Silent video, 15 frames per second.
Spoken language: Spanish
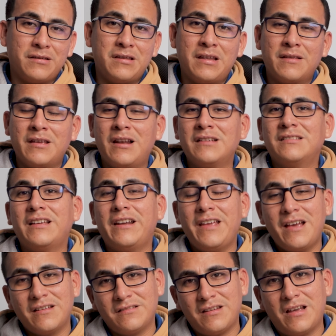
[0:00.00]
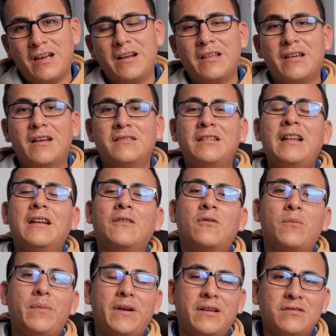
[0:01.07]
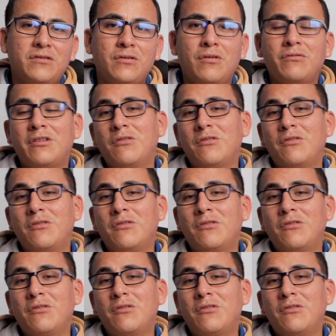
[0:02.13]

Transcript: de las tareas diarias, de la recuperación,